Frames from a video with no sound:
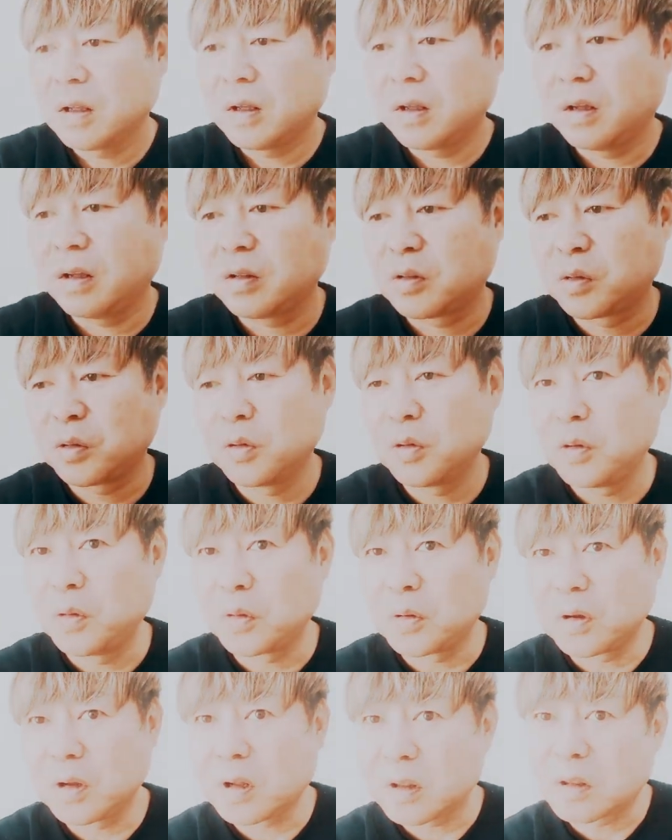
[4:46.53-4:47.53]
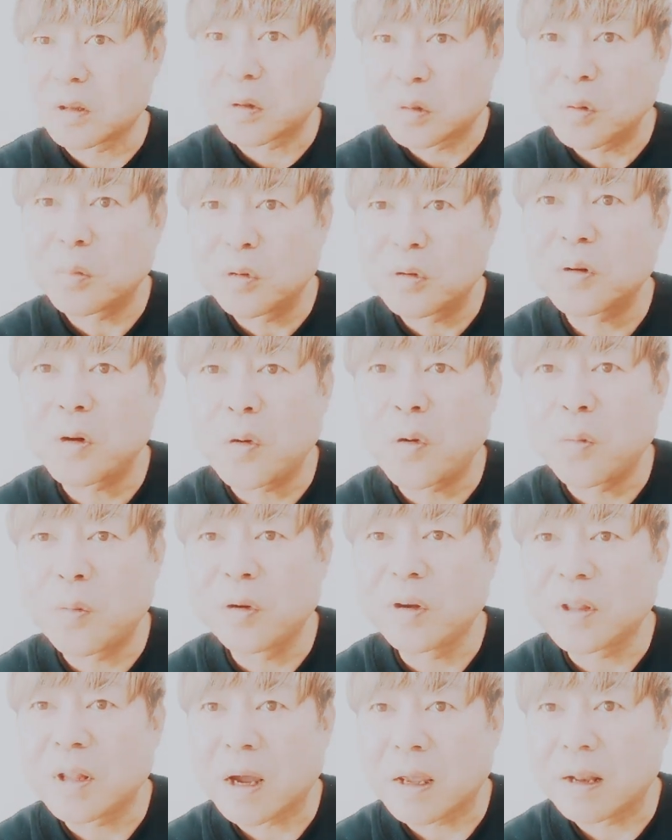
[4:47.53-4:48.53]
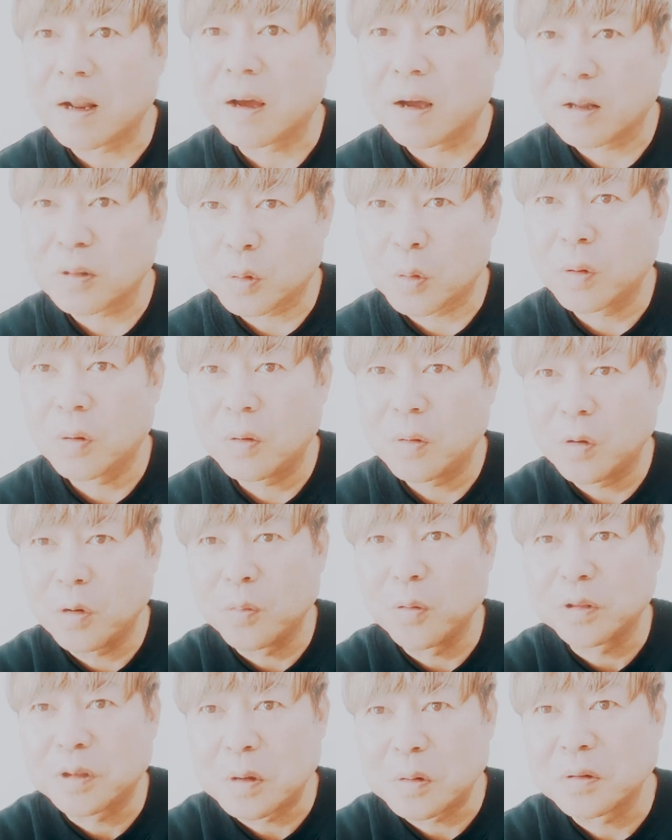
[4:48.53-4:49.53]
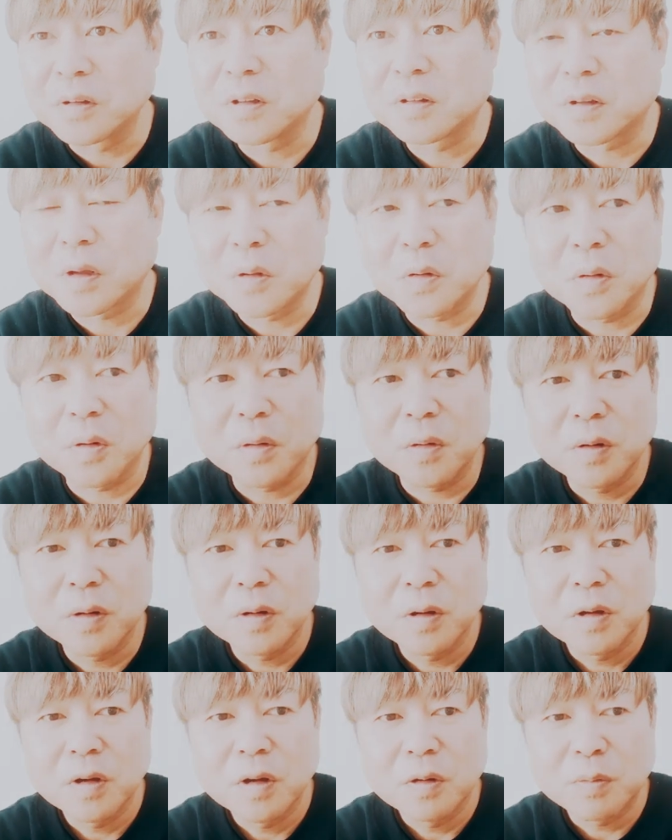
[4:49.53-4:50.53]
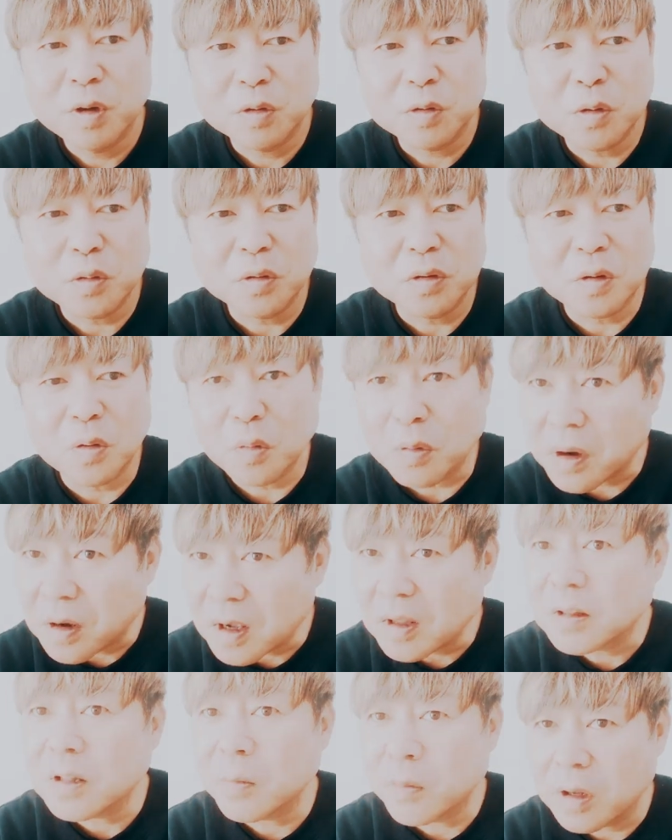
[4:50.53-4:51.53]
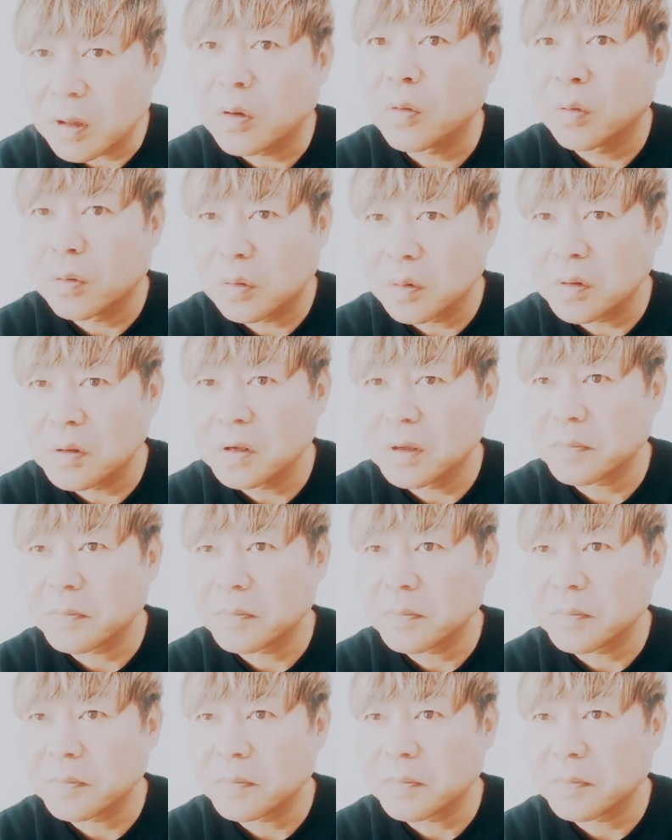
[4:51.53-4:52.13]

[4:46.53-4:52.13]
えー、そういうのになったと僕は思いたいなと思ってるんですけど、まあそういうことでおかげさまで本当